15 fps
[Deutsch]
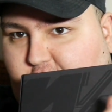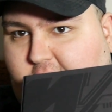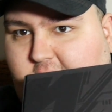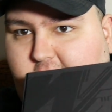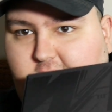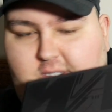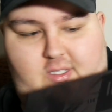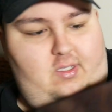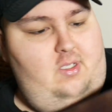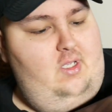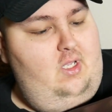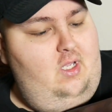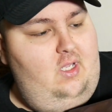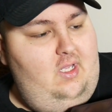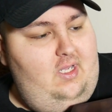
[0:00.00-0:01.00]
Schatten. Ne?
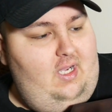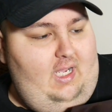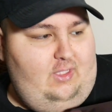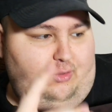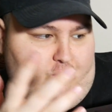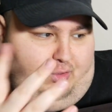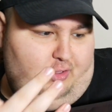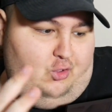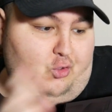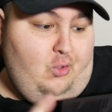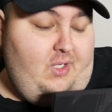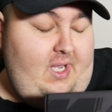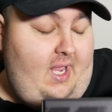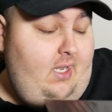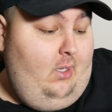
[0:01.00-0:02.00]
Also sieht
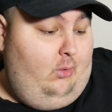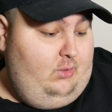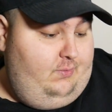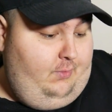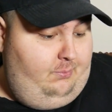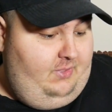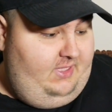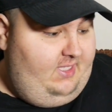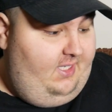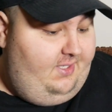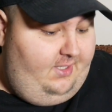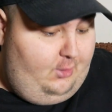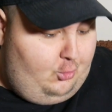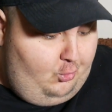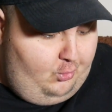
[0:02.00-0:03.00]
schon geil aus vom
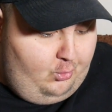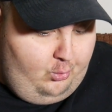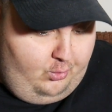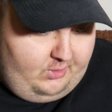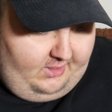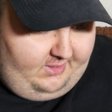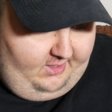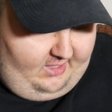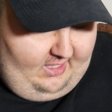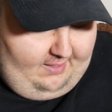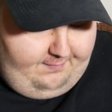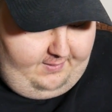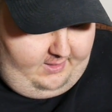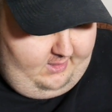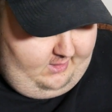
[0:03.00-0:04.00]
Design her. Schöne Grüße an den
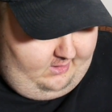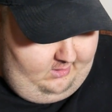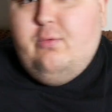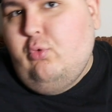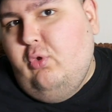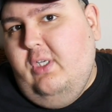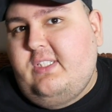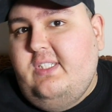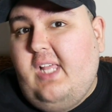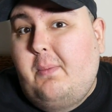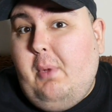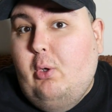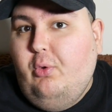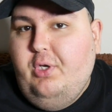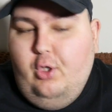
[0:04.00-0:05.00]
Grafiker. Und du kannst dir deine
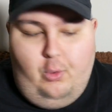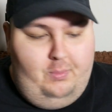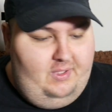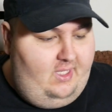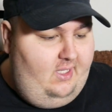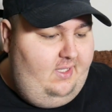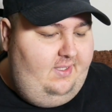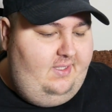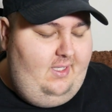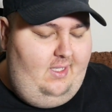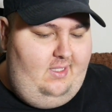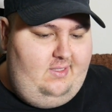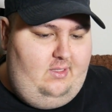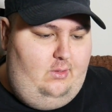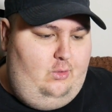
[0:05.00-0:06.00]
Meinung in die Kommentare
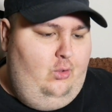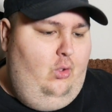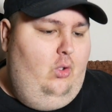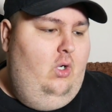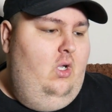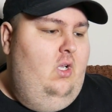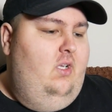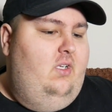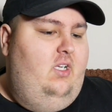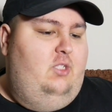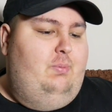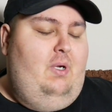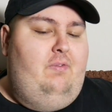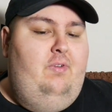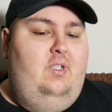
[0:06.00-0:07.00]
hinterlassen. So,
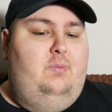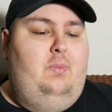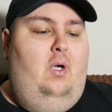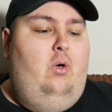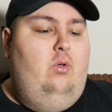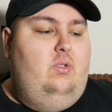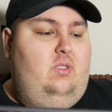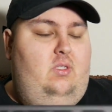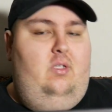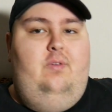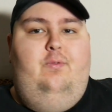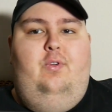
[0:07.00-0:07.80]
jetzt packen wir das mal aus.